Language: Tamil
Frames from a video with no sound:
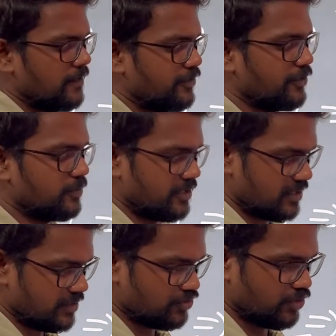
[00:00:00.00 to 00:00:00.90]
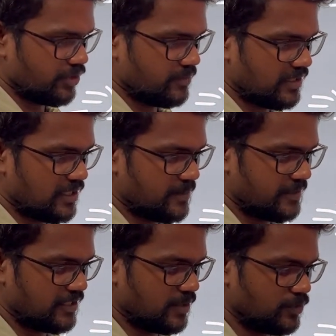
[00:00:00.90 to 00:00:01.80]
நியூமரிக்கல் ஸோ நியூமரிக்கலில்
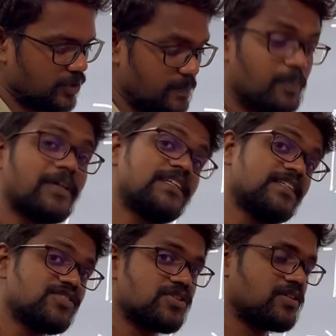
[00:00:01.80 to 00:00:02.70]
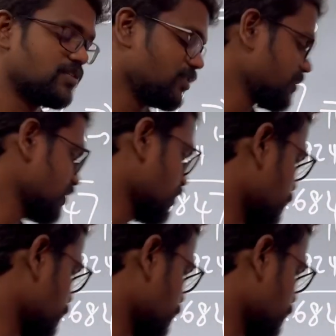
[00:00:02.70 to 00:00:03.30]
பார்த்தீங்கன்னா மொத்தம் பதினஞ்சு நியூமரிக்கல்